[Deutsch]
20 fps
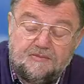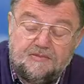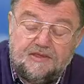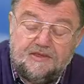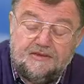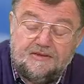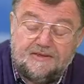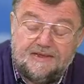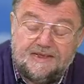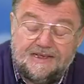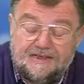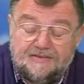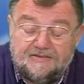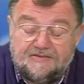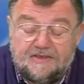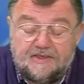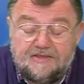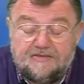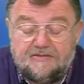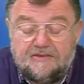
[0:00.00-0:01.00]
habe ich hier noch ein
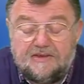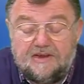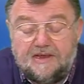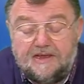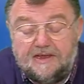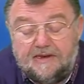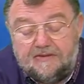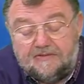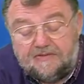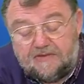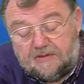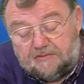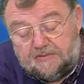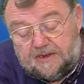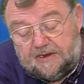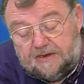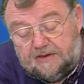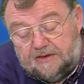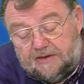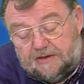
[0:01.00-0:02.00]
ganz, ganz kleines am
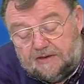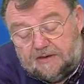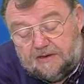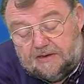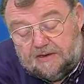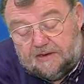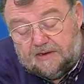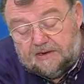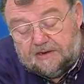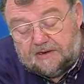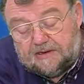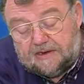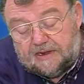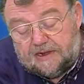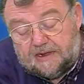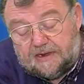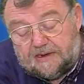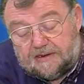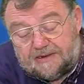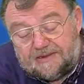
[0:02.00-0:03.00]
Ende.
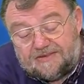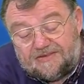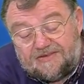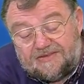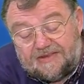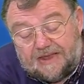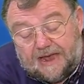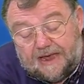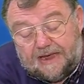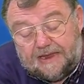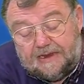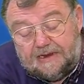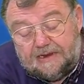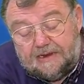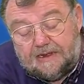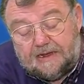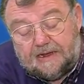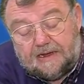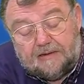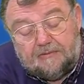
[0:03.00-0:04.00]
Da, das ist
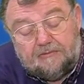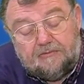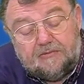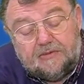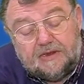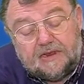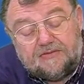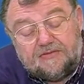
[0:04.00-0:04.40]
ein Gramm,